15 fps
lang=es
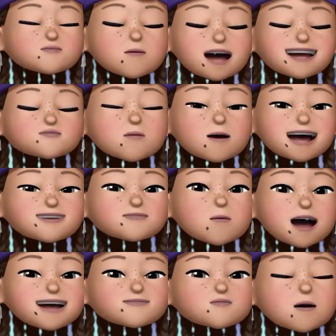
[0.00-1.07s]
siempre tienen
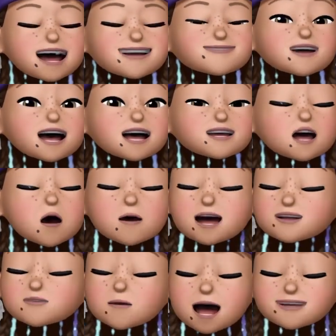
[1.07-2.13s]
dificultades,
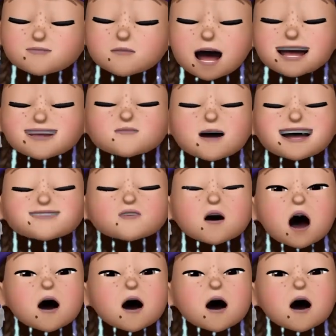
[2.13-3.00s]
sobre todo en su inicio,